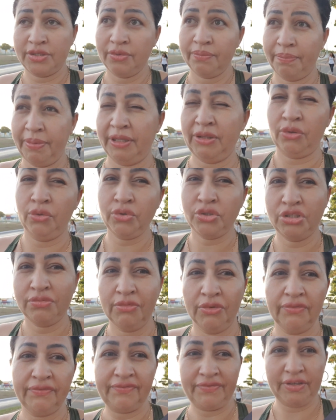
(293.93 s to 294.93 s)
no
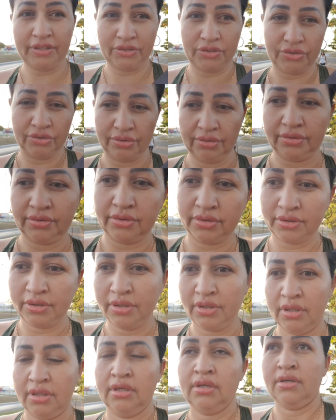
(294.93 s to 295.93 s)
penúltimo vídeo,
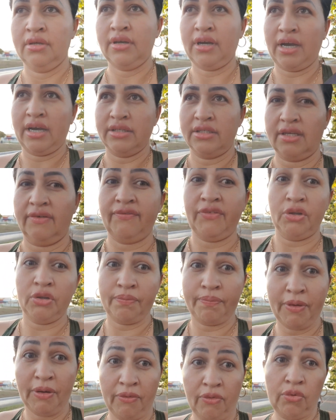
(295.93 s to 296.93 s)
Acho que foi no...
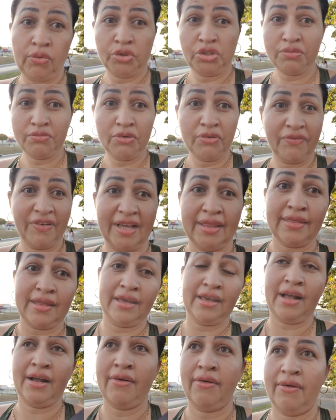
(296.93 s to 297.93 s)
O último vai
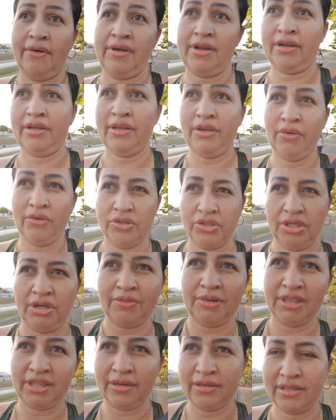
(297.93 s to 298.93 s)
sair agora, que hoje é
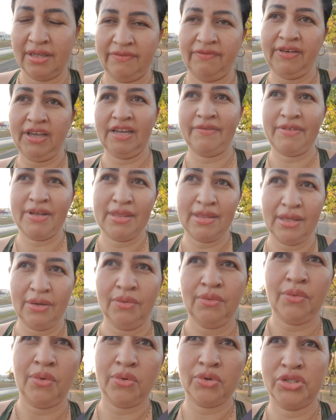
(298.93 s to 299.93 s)
uma terça-feira. Vai sair
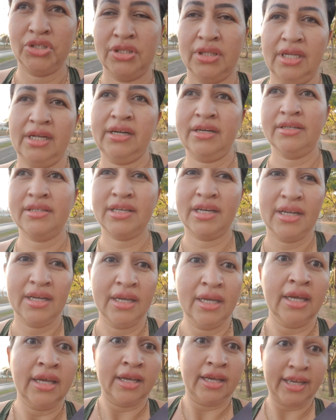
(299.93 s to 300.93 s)
um hoje, terça.
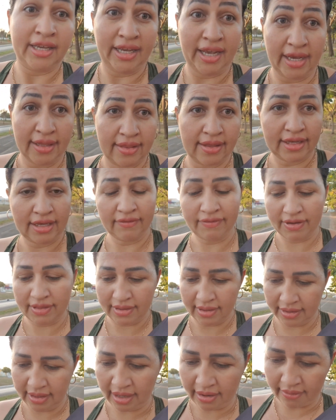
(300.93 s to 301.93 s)
E esse aqui vai
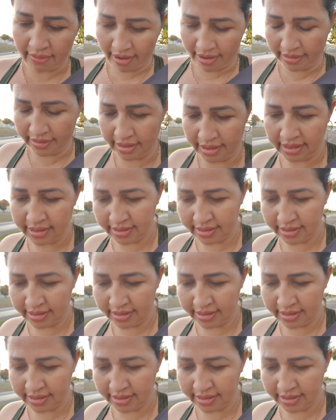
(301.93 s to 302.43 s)
sair na quarta.